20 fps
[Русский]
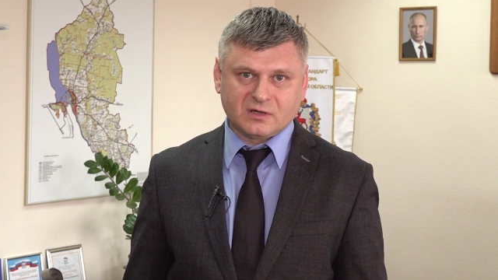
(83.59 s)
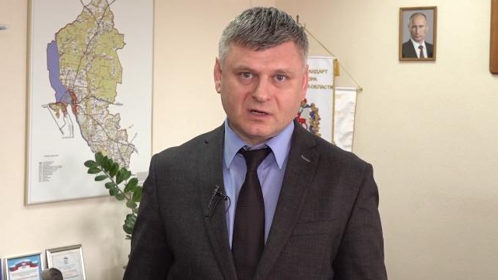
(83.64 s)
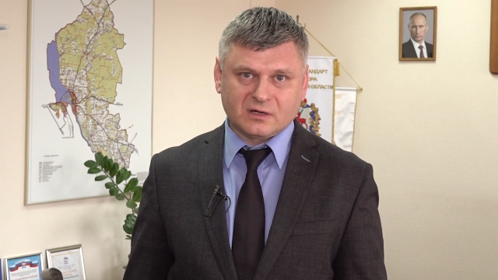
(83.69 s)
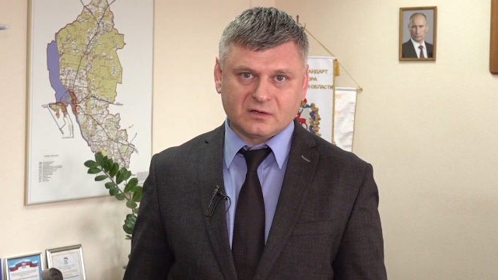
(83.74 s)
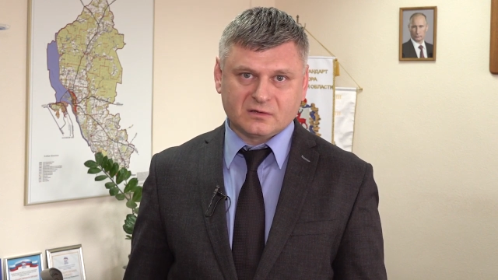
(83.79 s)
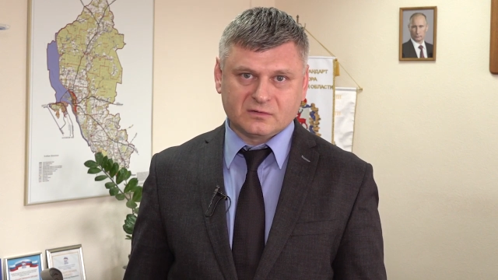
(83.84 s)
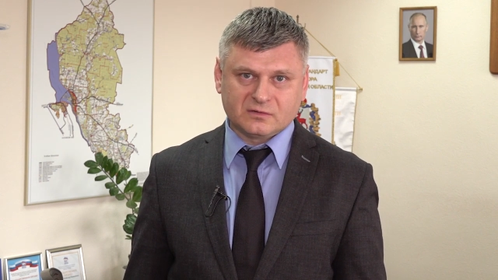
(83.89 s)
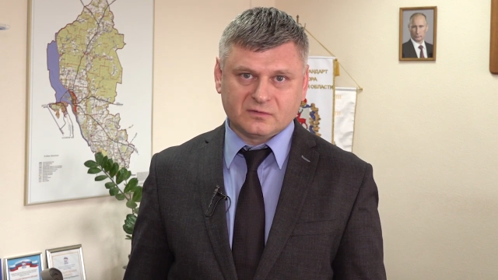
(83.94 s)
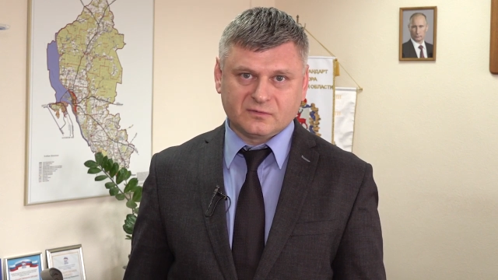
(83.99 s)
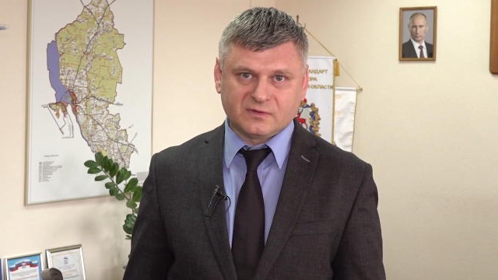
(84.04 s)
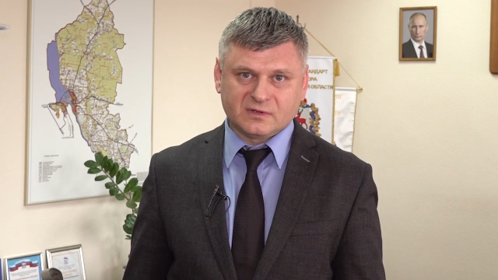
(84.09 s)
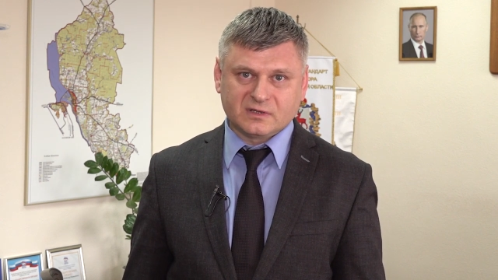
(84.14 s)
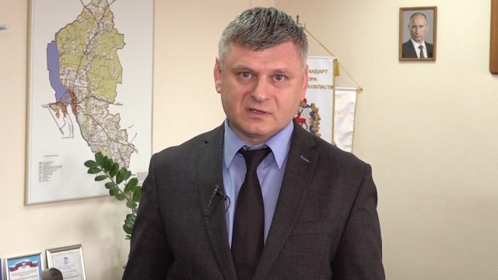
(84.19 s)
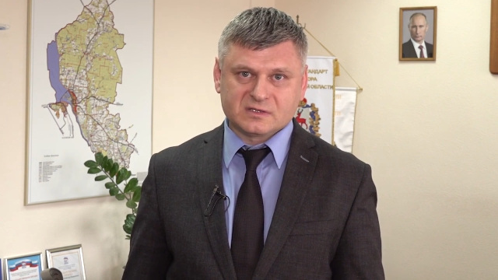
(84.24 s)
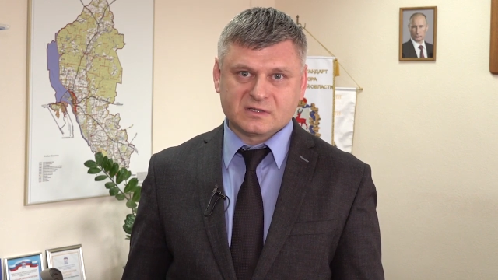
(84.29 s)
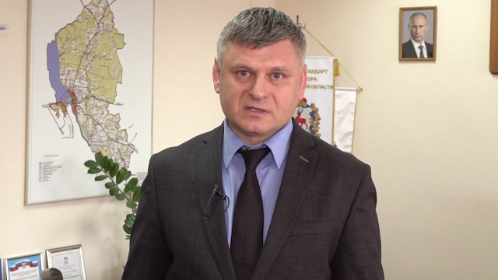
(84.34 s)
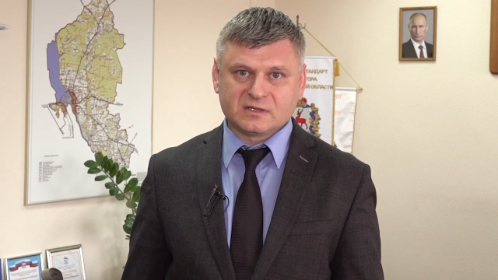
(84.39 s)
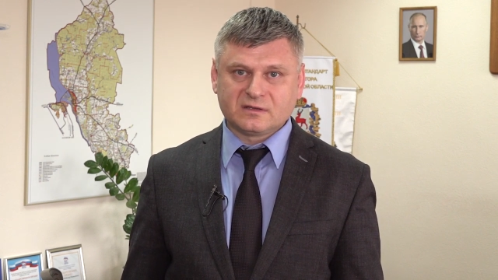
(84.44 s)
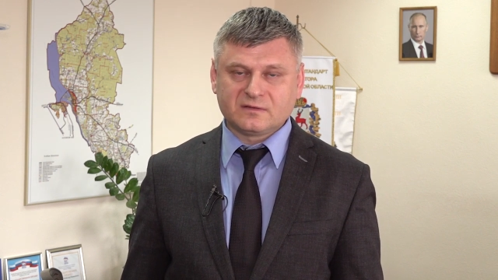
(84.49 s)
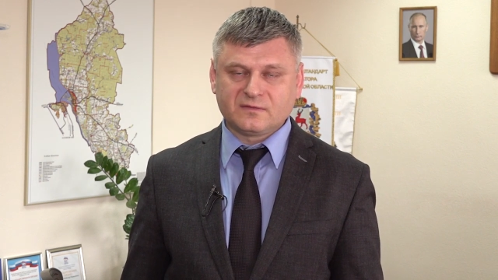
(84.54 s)

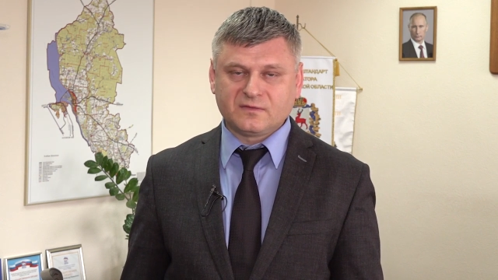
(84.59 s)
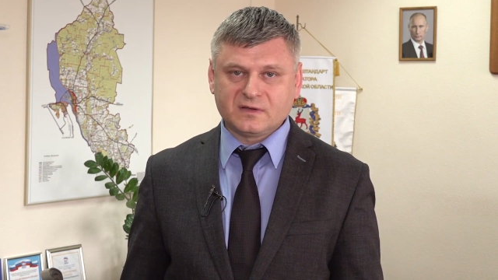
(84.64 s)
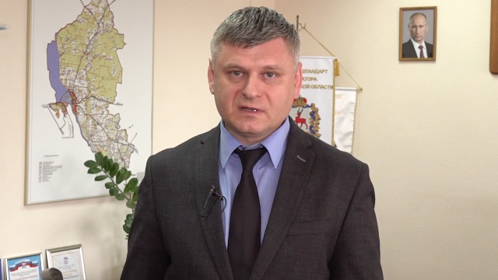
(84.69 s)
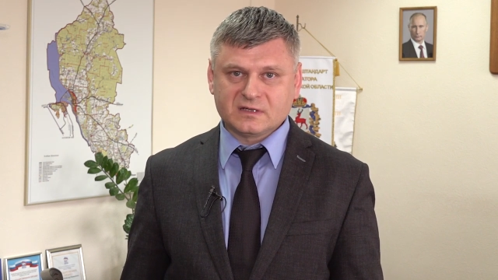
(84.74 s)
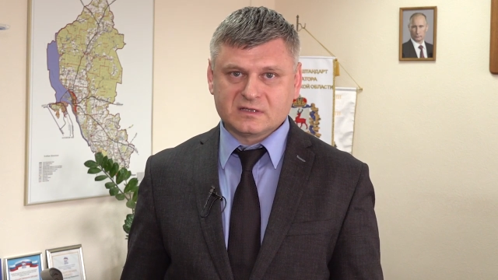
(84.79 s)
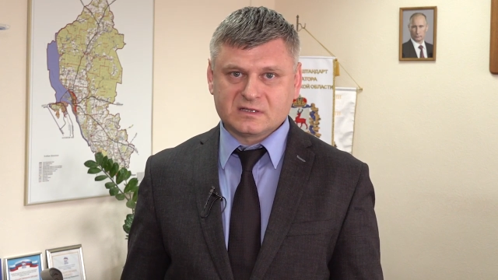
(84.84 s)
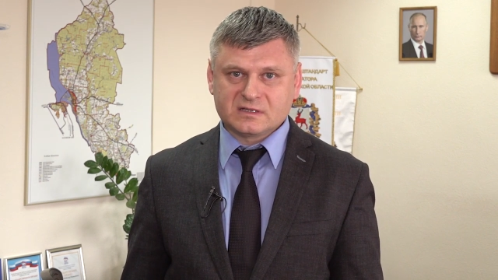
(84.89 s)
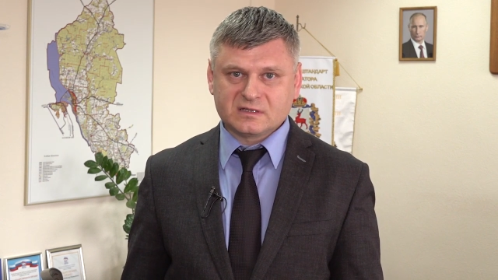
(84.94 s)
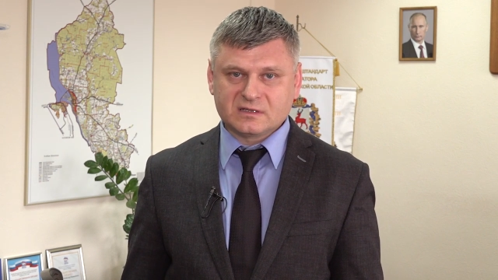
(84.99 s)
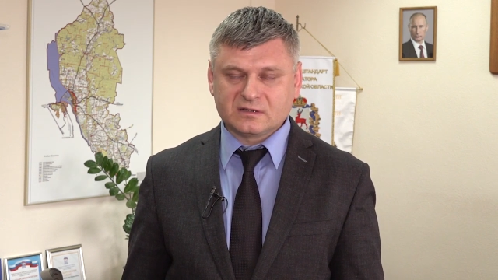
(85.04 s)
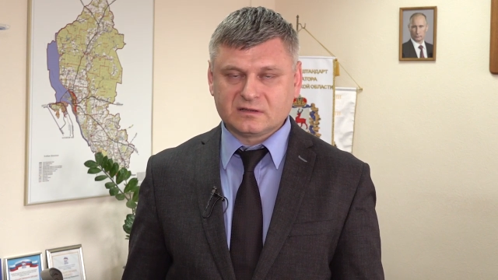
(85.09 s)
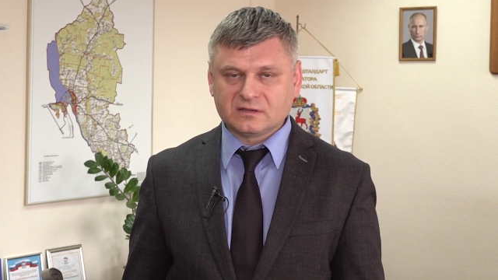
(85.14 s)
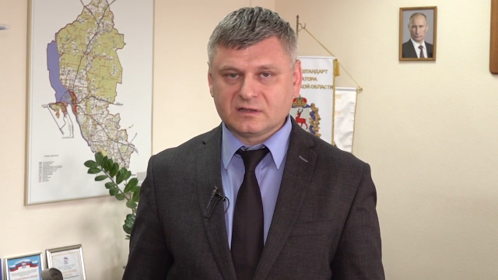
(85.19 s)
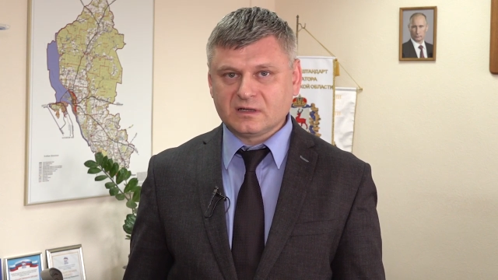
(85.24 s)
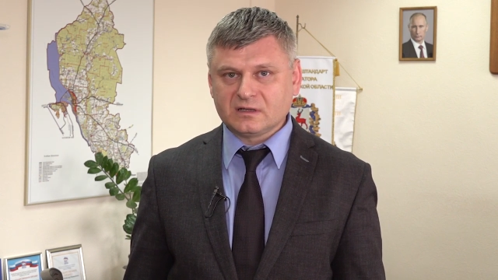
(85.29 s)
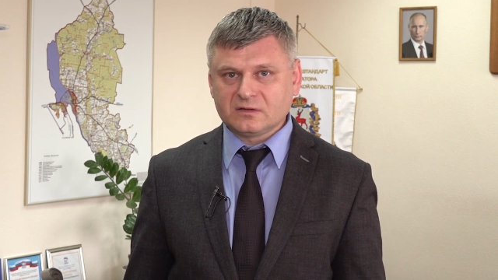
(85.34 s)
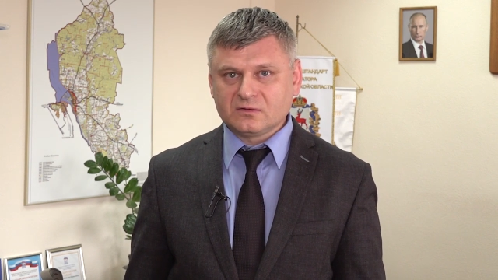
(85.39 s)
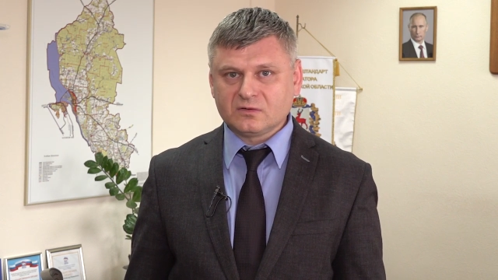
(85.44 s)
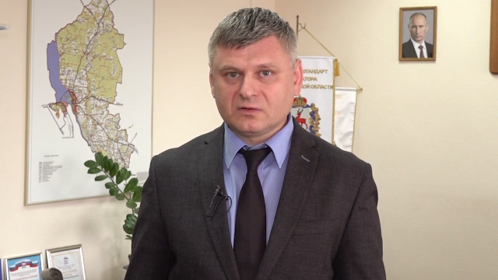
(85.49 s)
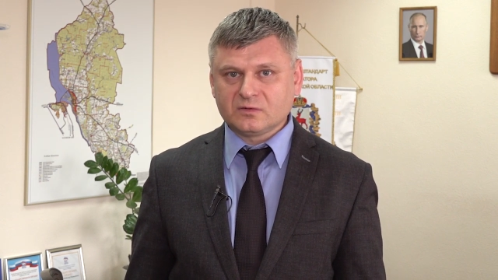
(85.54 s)
коронавирусной инфекции, на
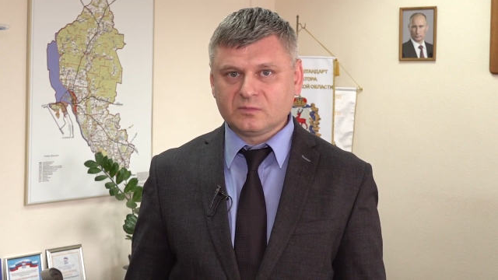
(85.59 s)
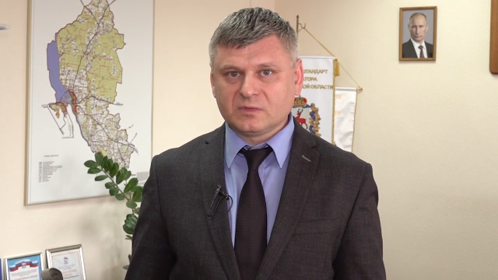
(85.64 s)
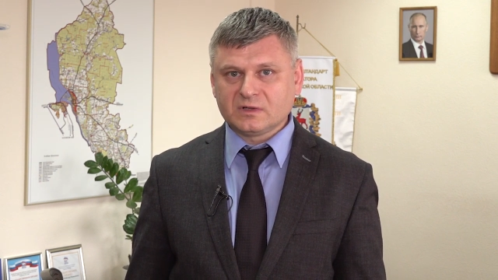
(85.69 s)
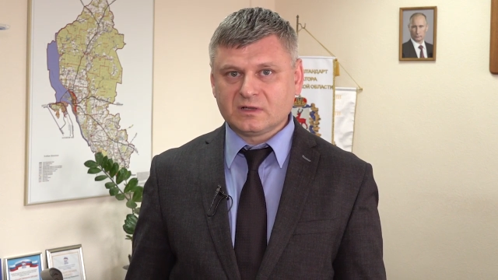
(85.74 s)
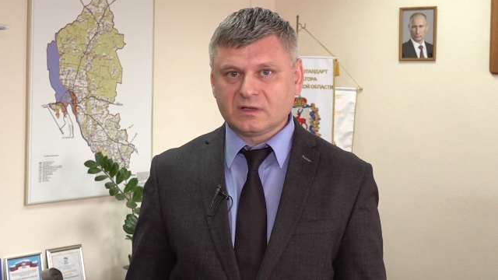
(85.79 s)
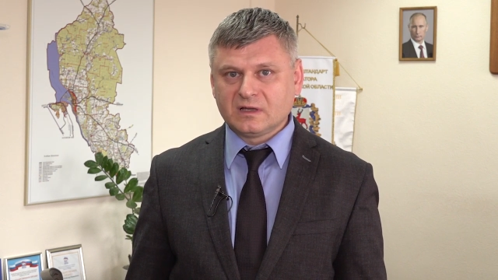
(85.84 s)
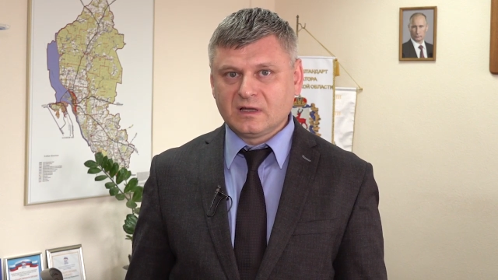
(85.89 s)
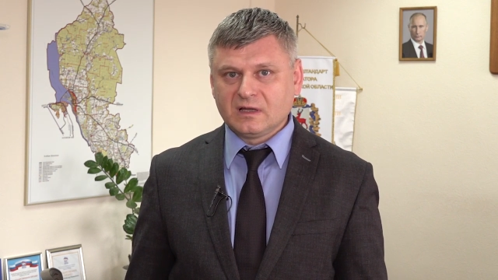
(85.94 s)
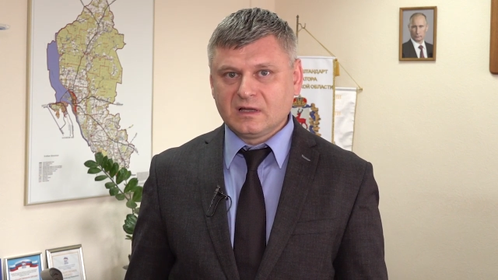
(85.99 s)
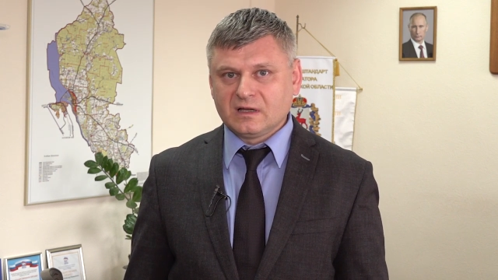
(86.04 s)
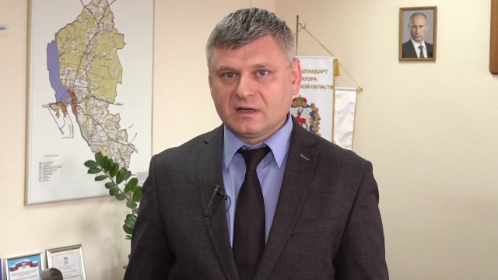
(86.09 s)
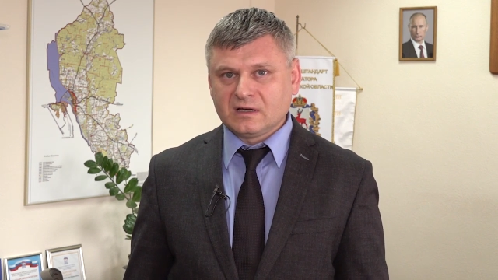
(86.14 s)
котором мы